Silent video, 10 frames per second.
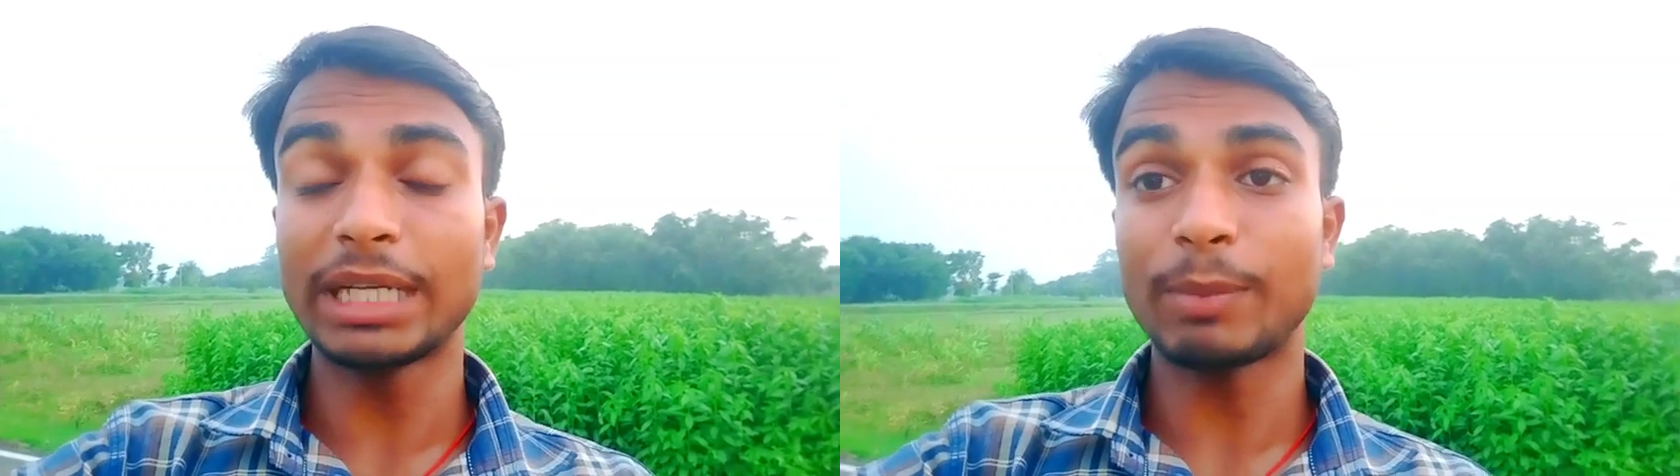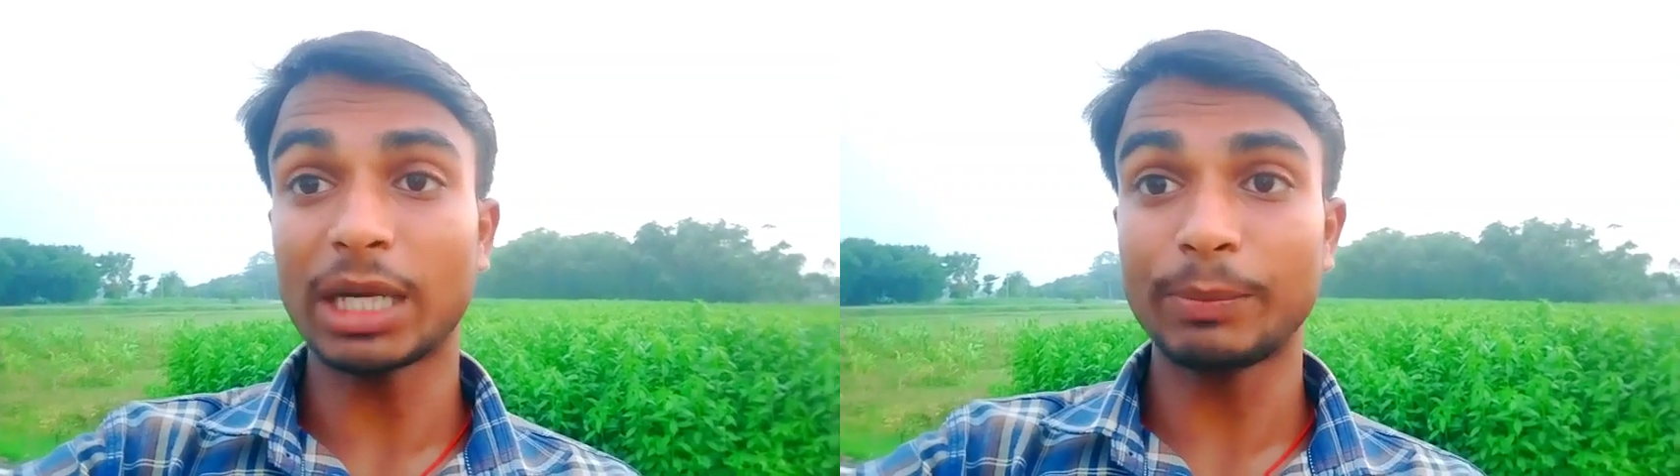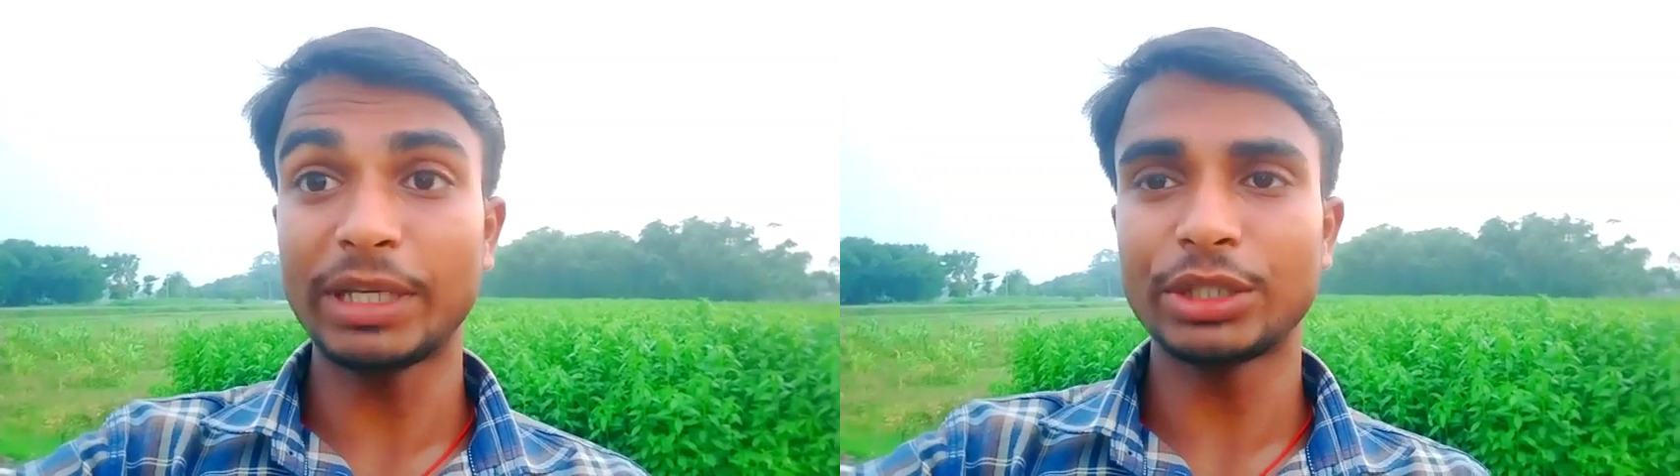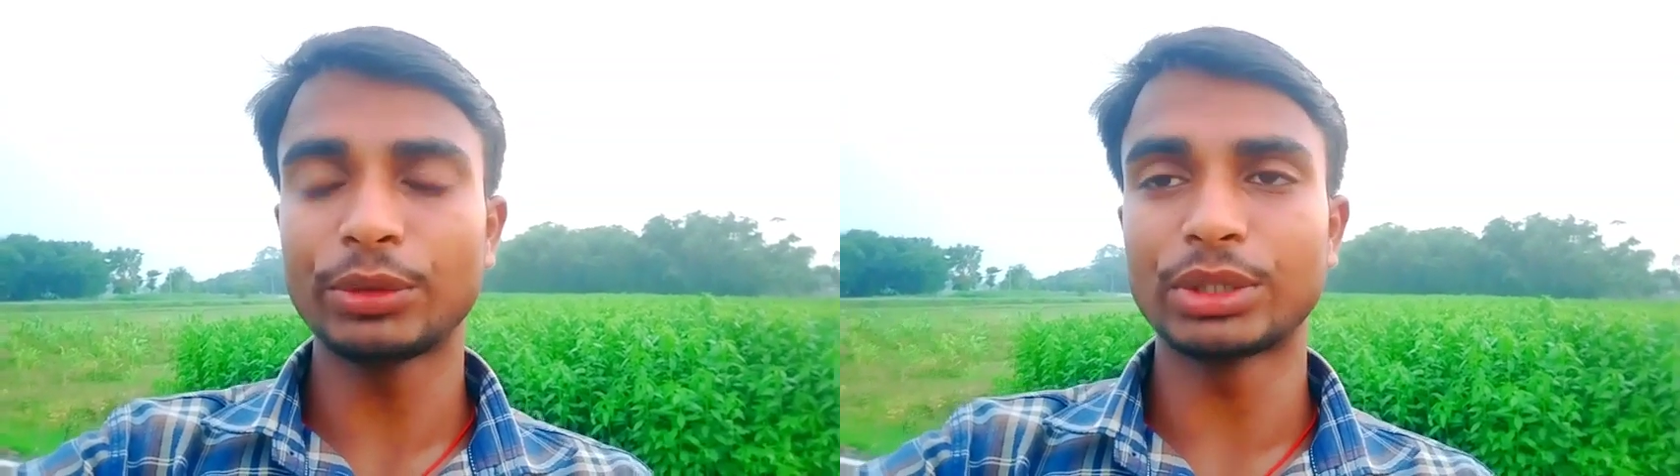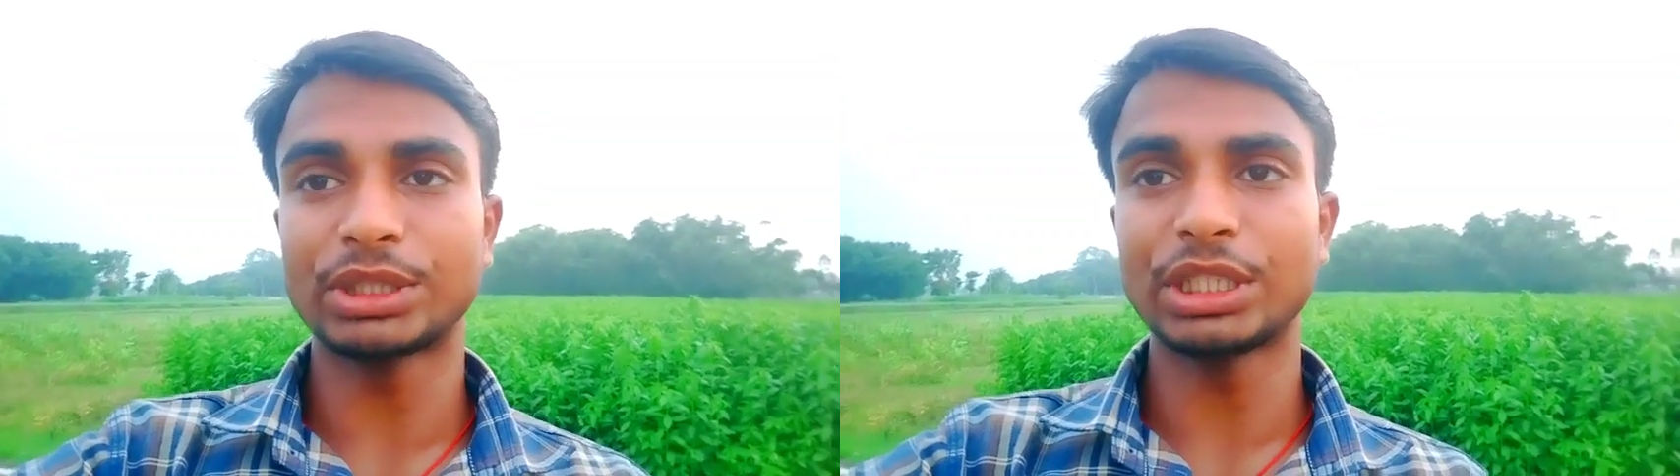डिपार्टमेंट की
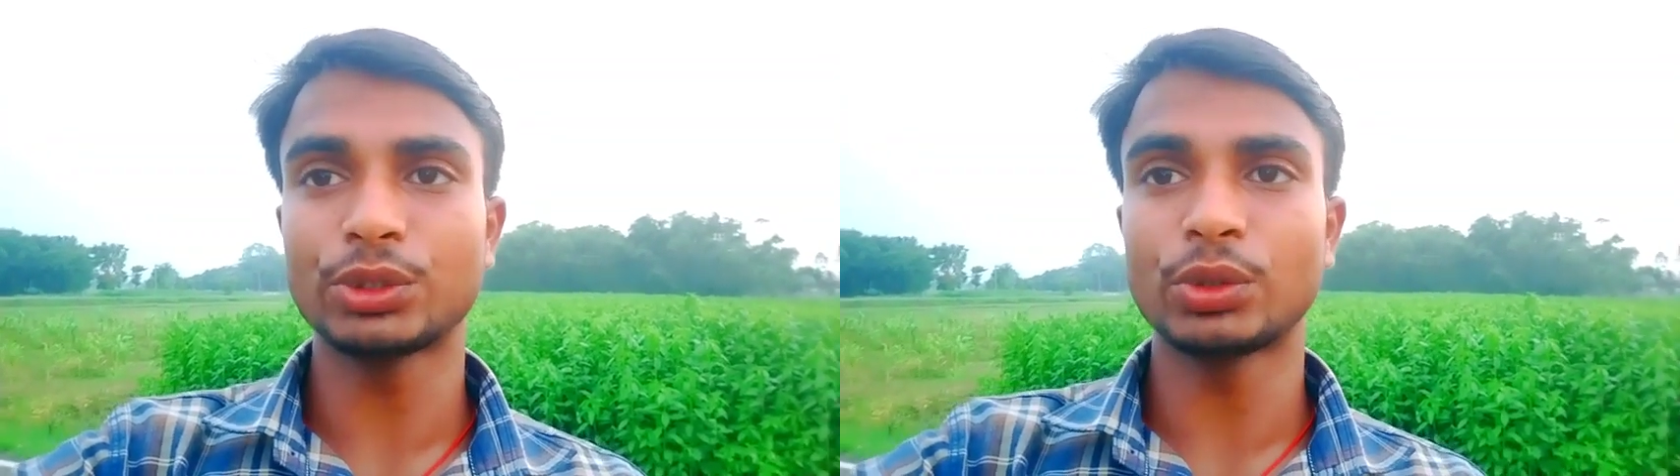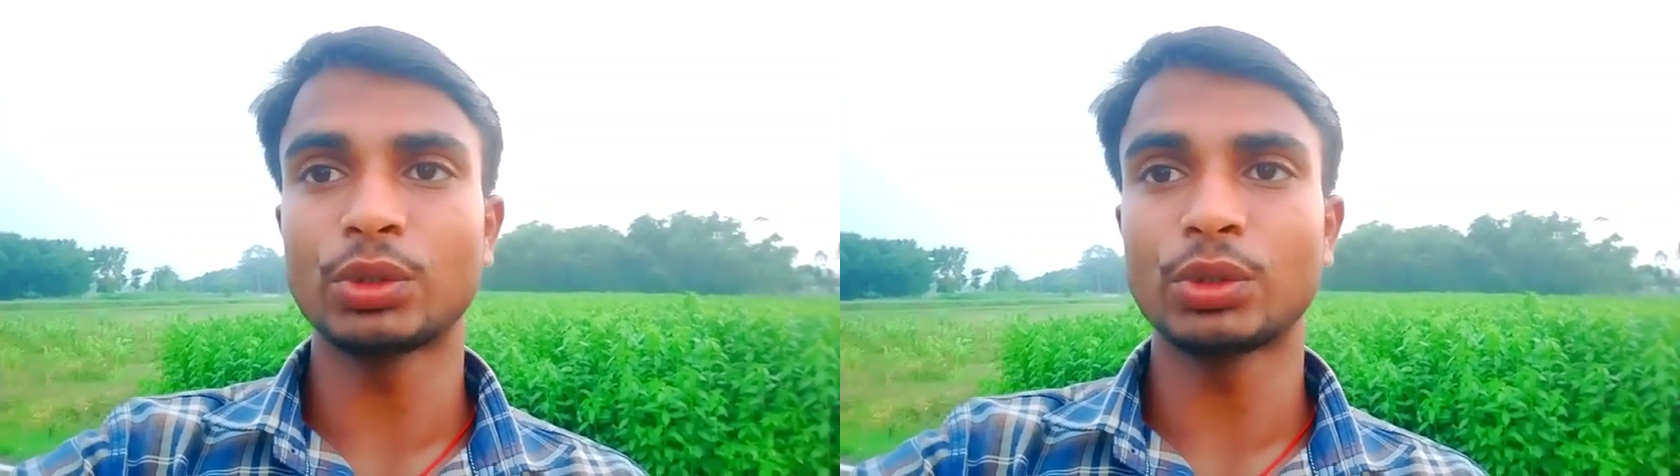ओर से जो